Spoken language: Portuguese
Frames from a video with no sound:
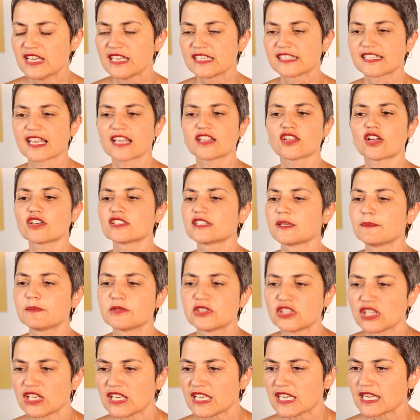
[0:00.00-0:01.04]
se é
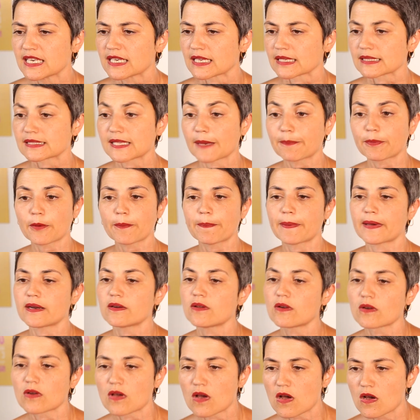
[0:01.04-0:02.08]
nortriptilina, se é
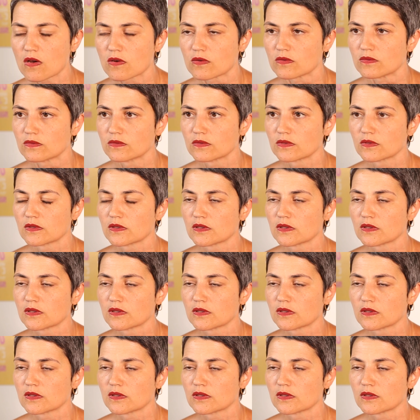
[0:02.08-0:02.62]
propanolol.